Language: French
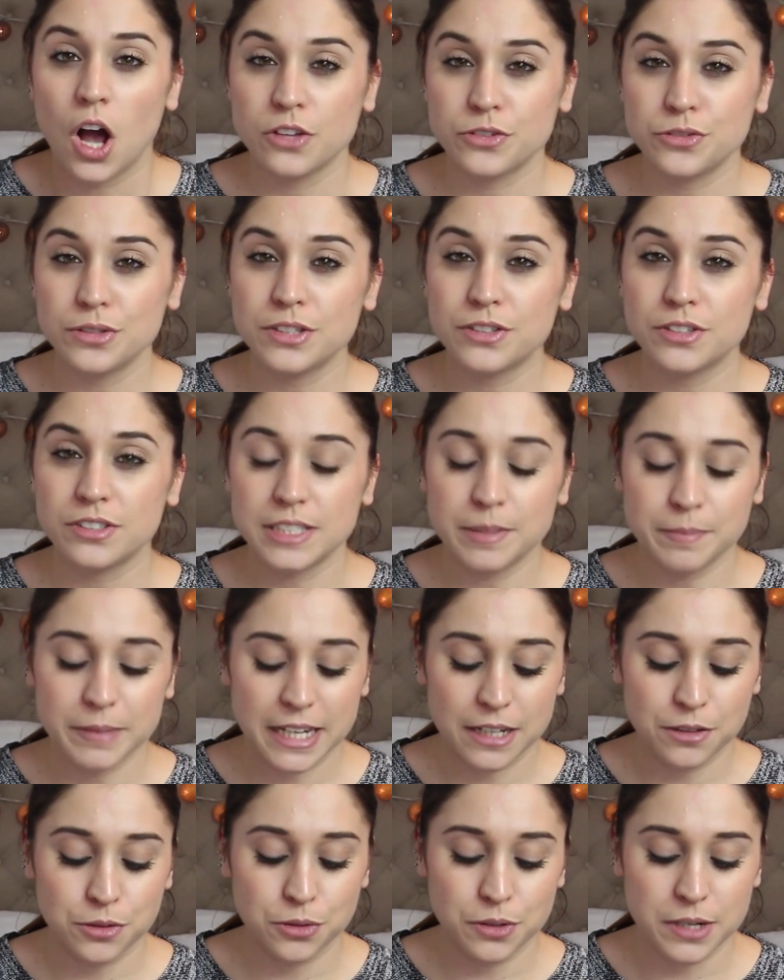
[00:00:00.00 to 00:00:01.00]
Ensuite deuxième
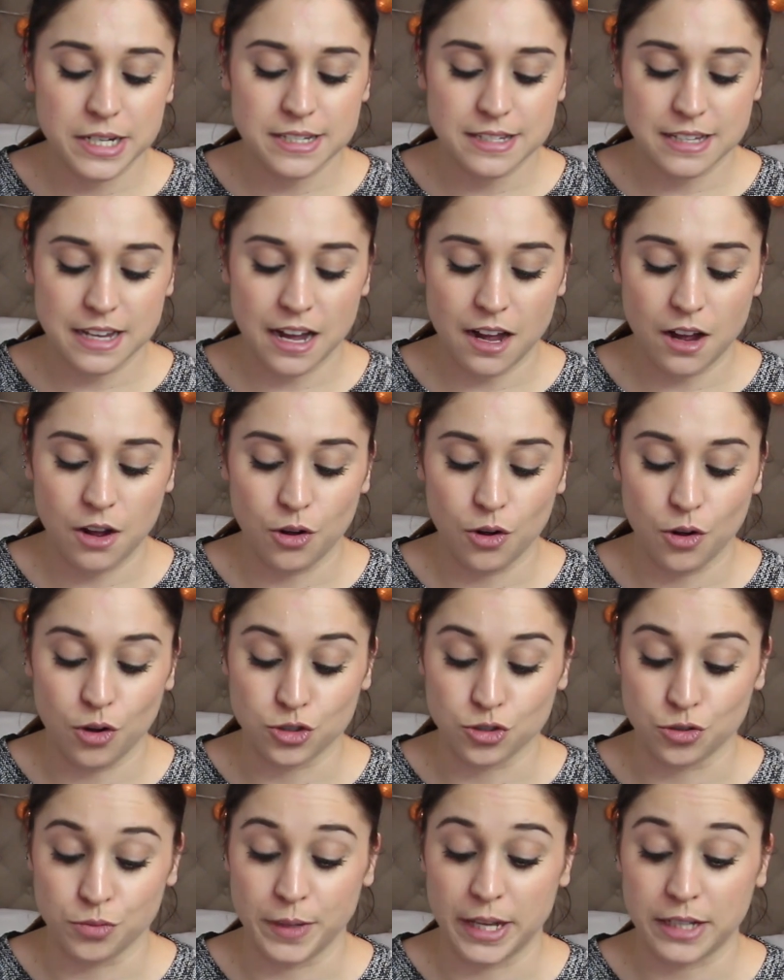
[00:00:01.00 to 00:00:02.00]
cadeau et ça
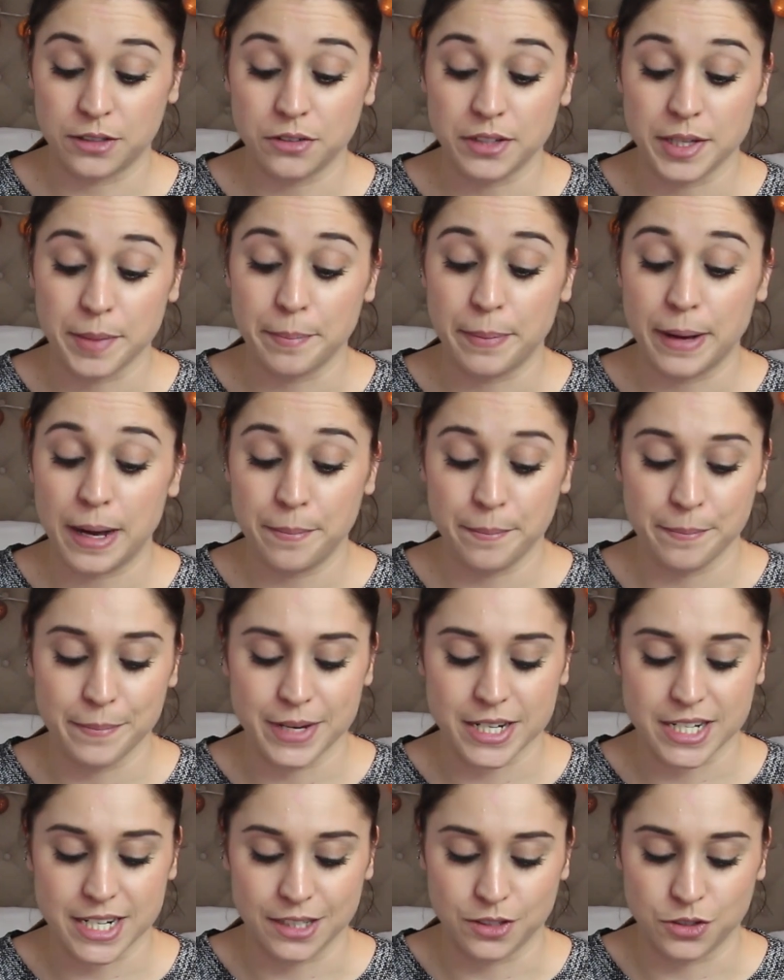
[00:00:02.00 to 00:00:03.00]
euh, je ne m'y attendais pas
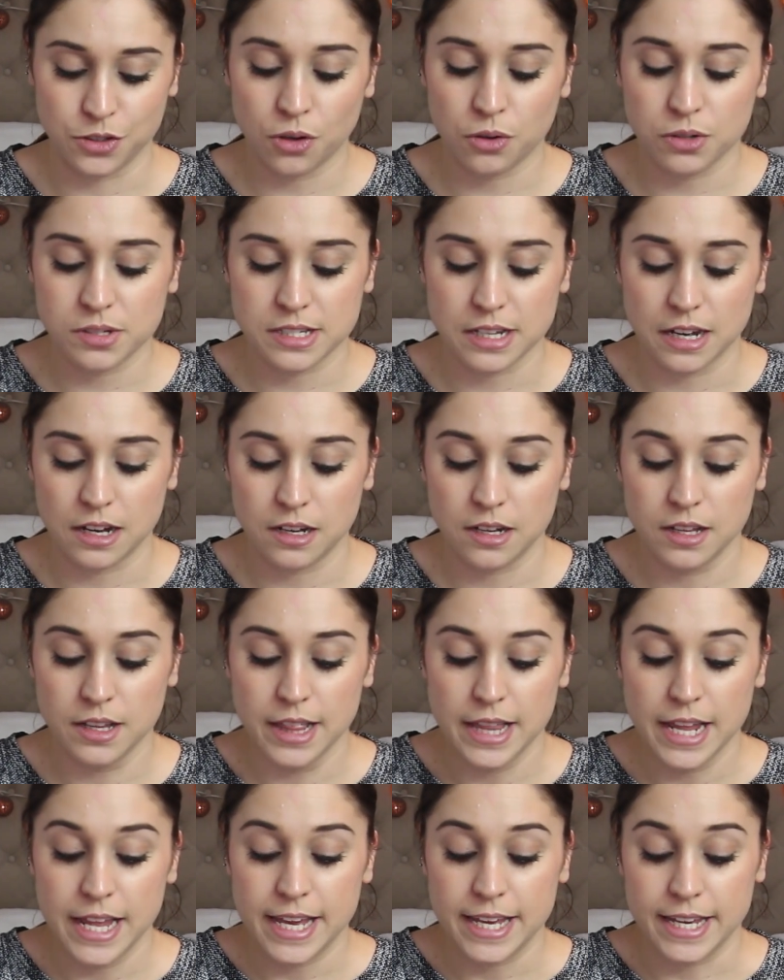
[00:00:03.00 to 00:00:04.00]
mais j'adore ça.
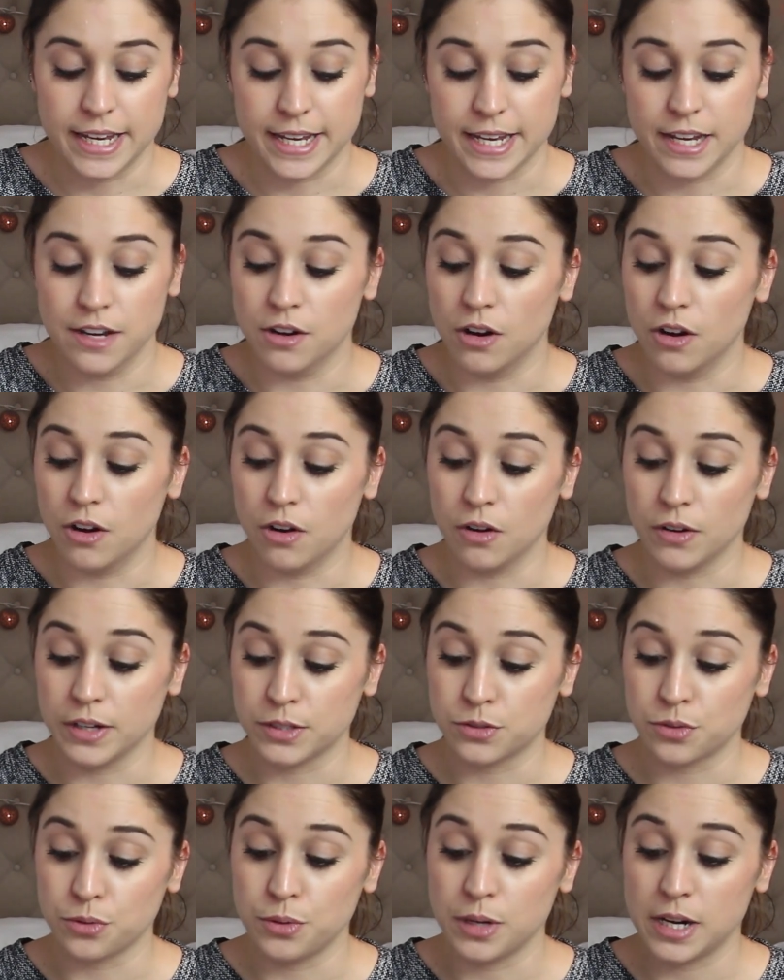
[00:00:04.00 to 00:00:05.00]
Et, euh,
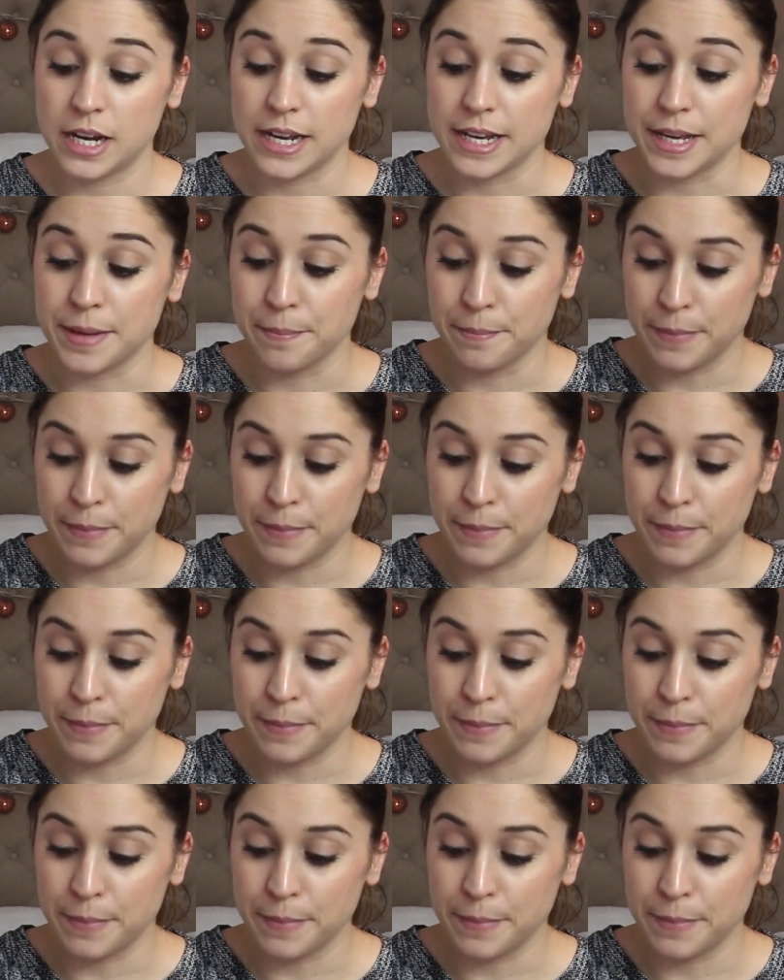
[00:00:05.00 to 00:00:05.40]
et celui-là est